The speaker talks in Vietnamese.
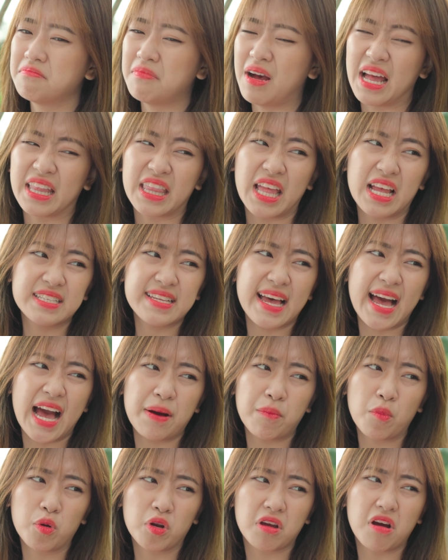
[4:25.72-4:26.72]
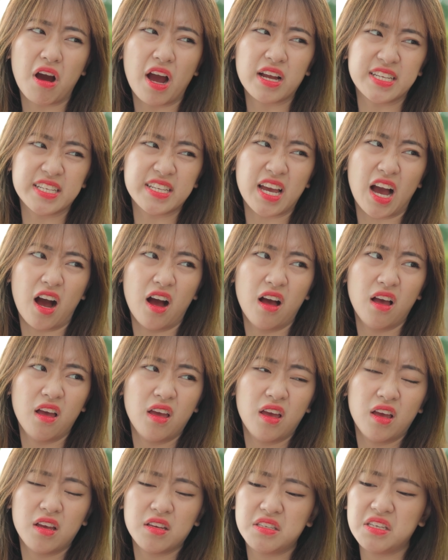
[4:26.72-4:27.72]
mà tính ra buồn cười chị nhở
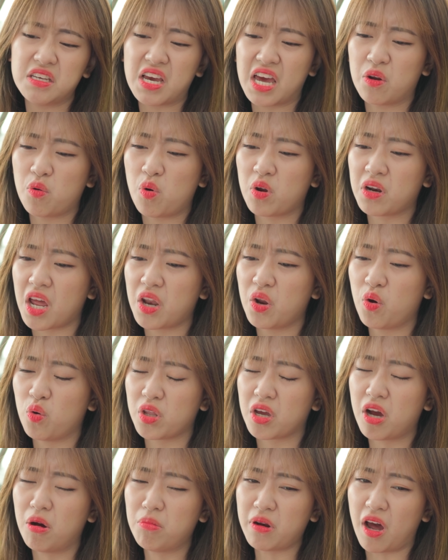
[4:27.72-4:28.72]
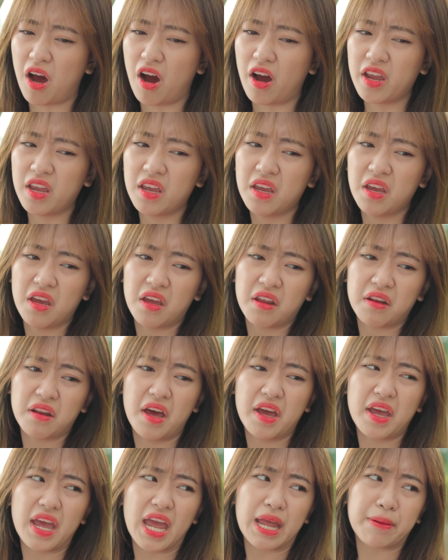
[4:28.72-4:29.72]
Chị ăn uống đầy đủ thì không nói
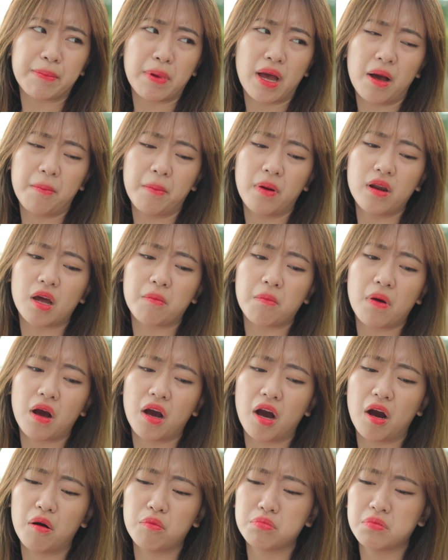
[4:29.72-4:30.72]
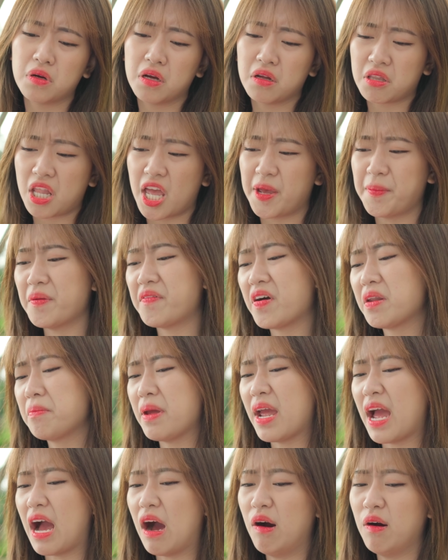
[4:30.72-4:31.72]
Đây em á, bữa được bữa không Thế mà
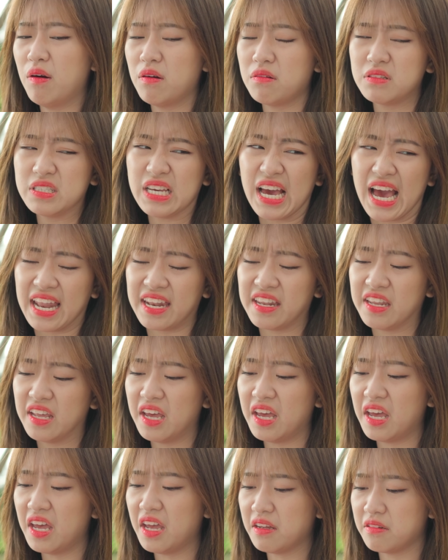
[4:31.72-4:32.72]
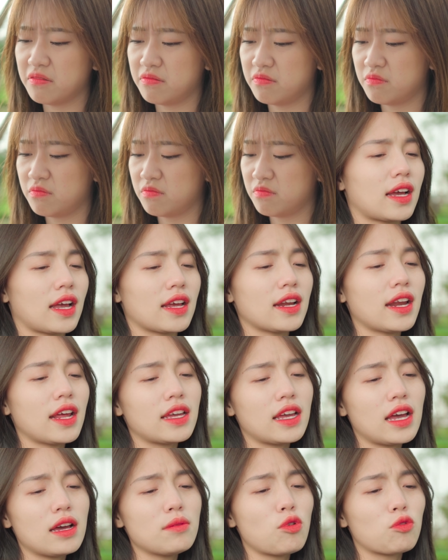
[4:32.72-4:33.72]
vẫn béo, chán thế Cái
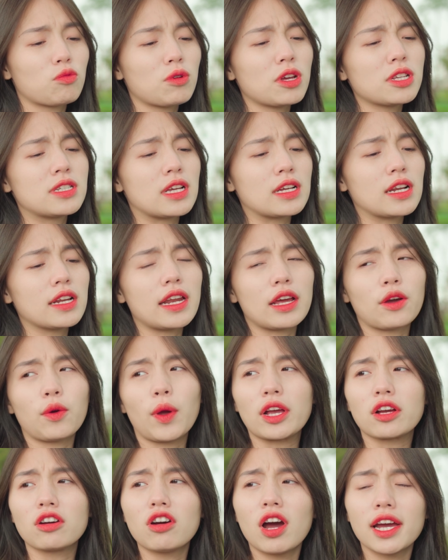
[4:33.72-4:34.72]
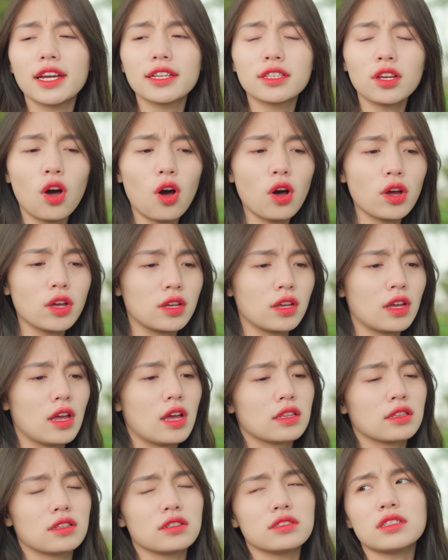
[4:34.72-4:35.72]
này á, mục đích chính là để khỏe người thôi
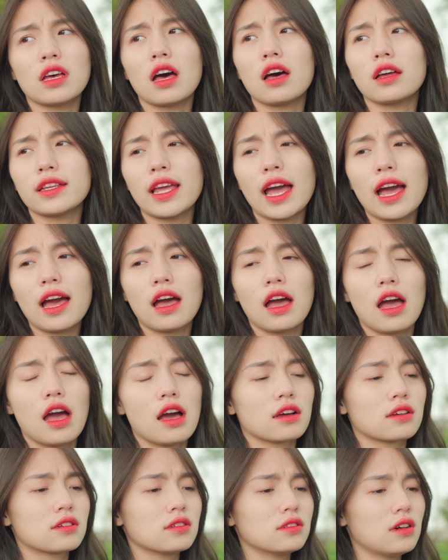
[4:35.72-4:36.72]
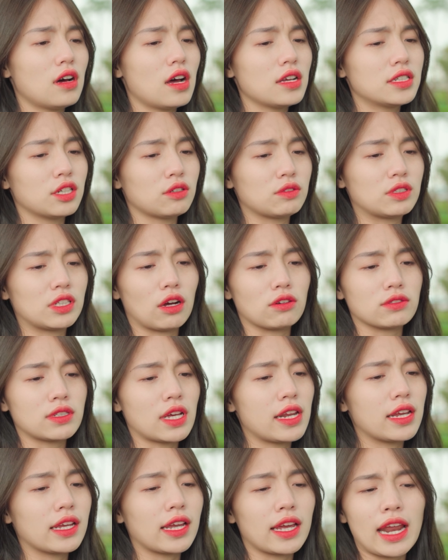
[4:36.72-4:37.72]
Từ giờ nhá, cưa chiều chiều
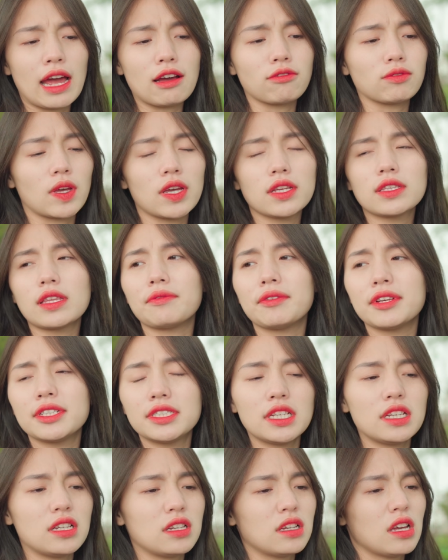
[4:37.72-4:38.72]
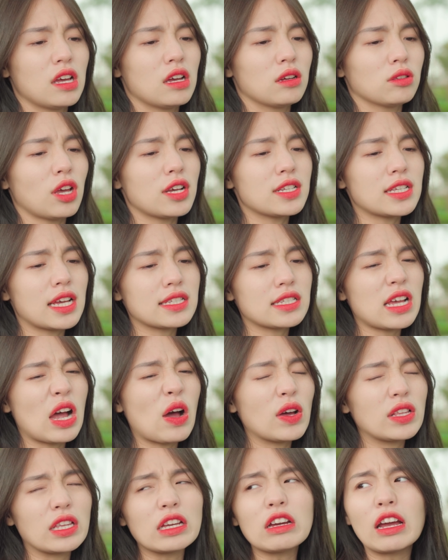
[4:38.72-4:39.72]
ra đây ngày nào cũng thế tập với chị Thời gian
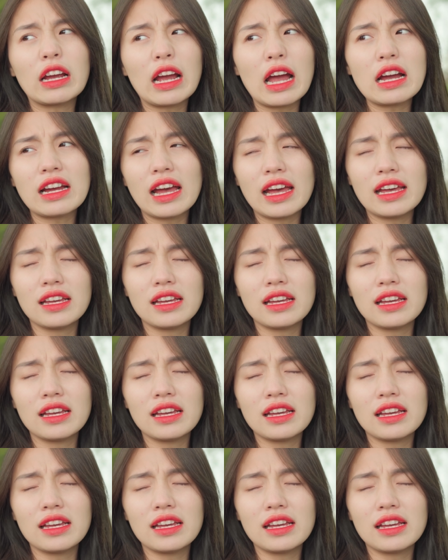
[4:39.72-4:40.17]
sau thấy người khác